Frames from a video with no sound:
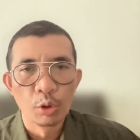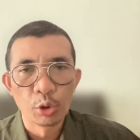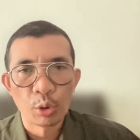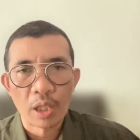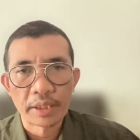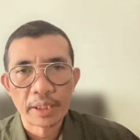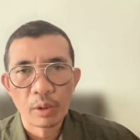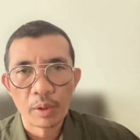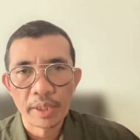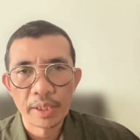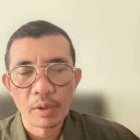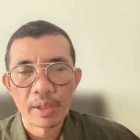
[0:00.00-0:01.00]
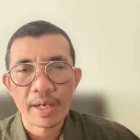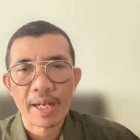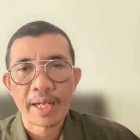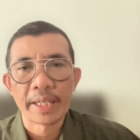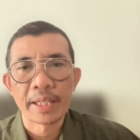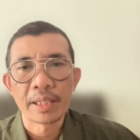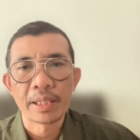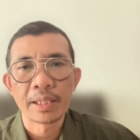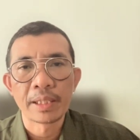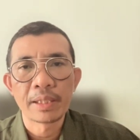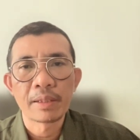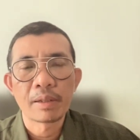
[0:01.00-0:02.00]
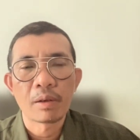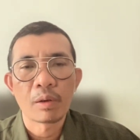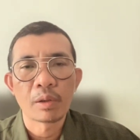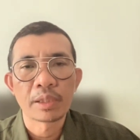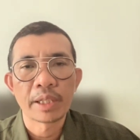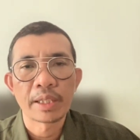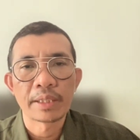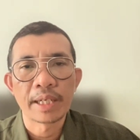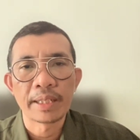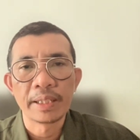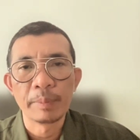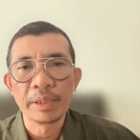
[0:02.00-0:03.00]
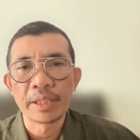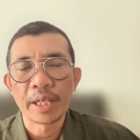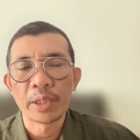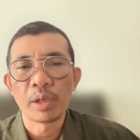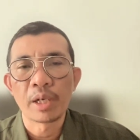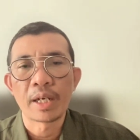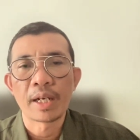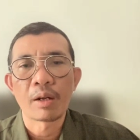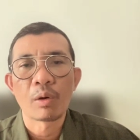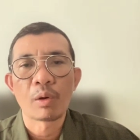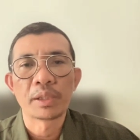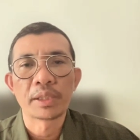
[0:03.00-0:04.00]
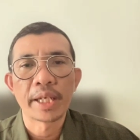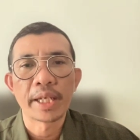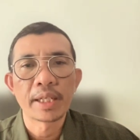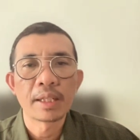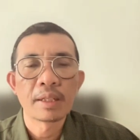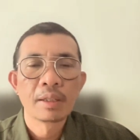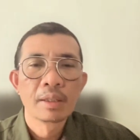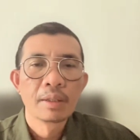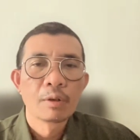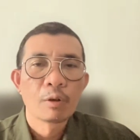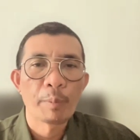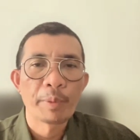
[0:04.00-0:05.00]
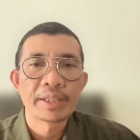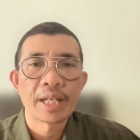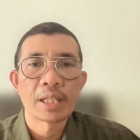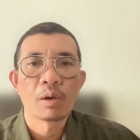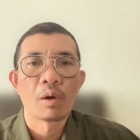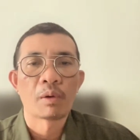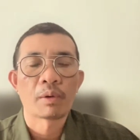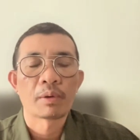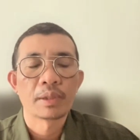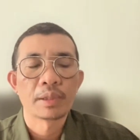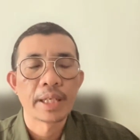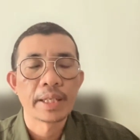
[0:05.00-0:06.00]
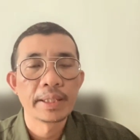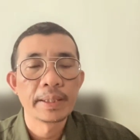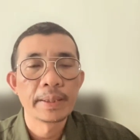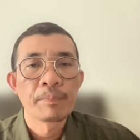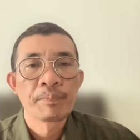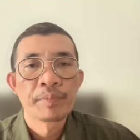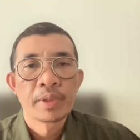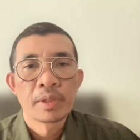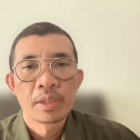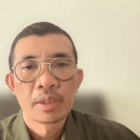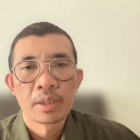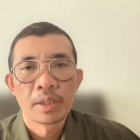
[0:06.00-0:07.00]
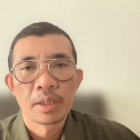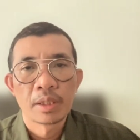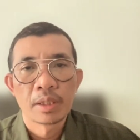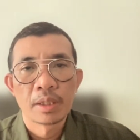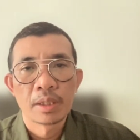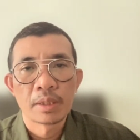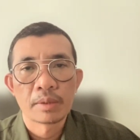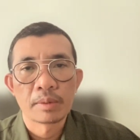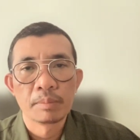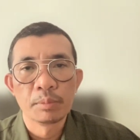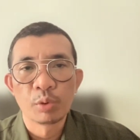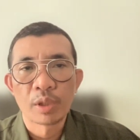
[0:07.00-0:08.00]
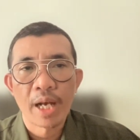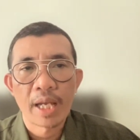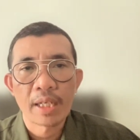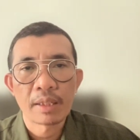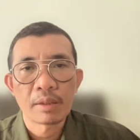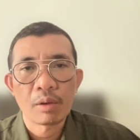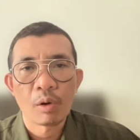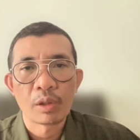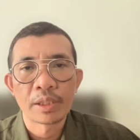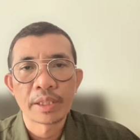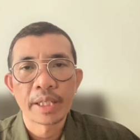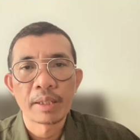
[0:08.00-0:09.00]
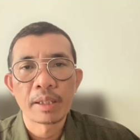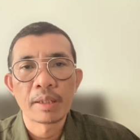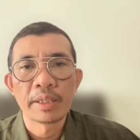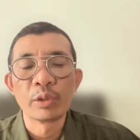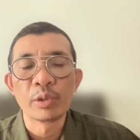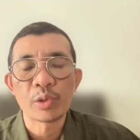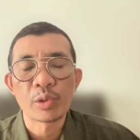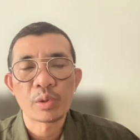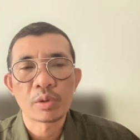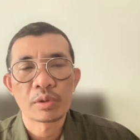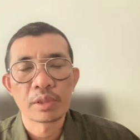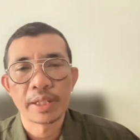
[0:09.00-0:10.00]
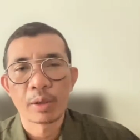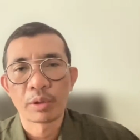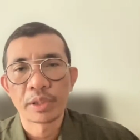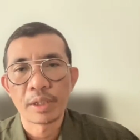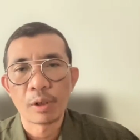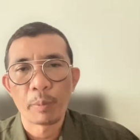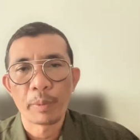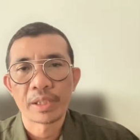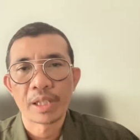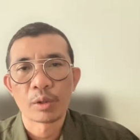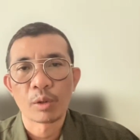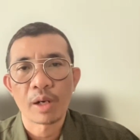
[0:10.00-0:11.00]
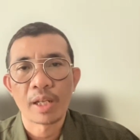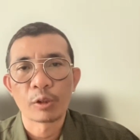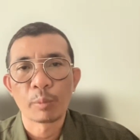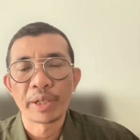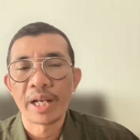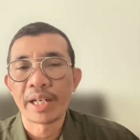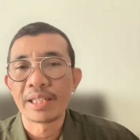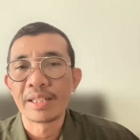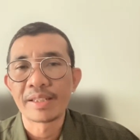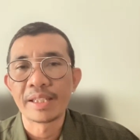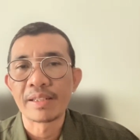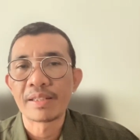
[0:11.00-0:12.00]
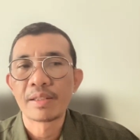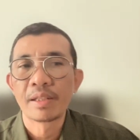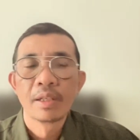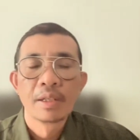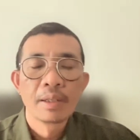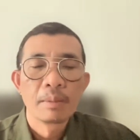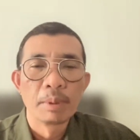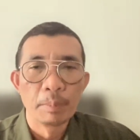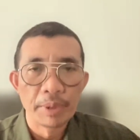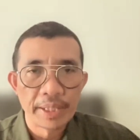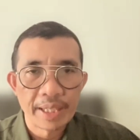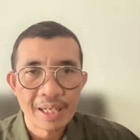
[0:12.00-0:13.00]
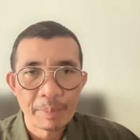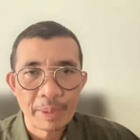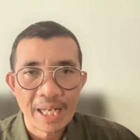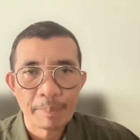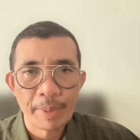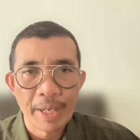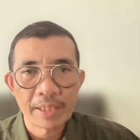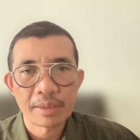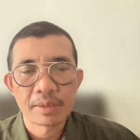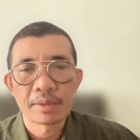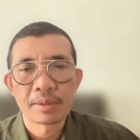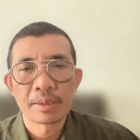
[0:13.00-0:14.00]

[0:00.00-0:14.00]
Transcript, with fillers: Untuk kategori olahraga ini, konten yang diminta itu adalah konten komentator. Jadi, uh, bukan konten news. Jadi kontennya komentator atau menganalisis, memberikan pendapat